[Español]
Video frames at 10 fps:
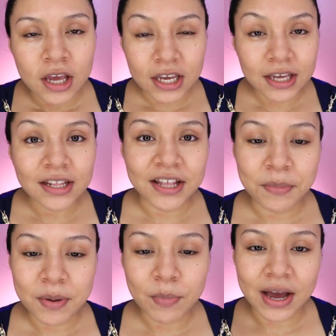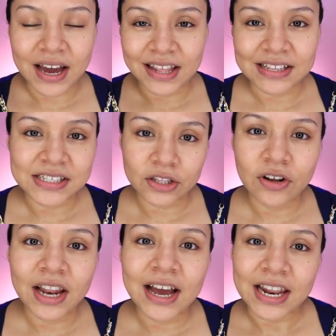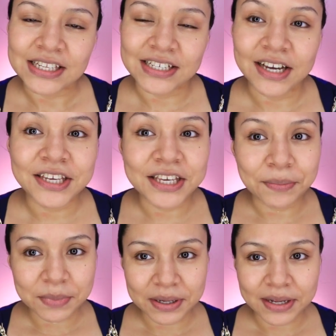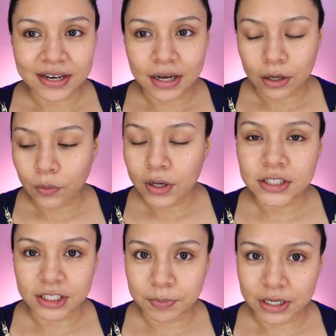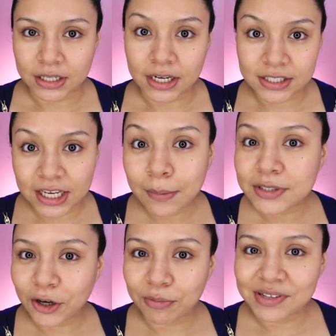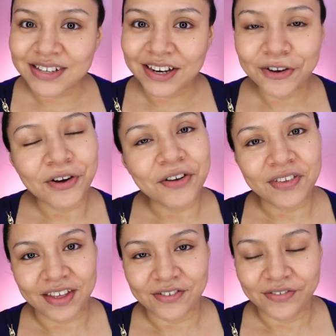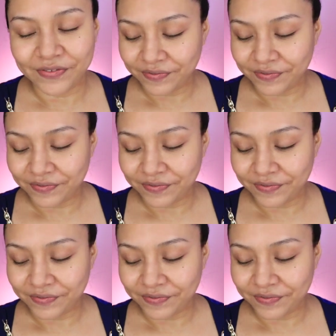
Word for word: y también agradeciéndole a la chica que me regaló estas prendas. Así que vamos a comenzar con el video.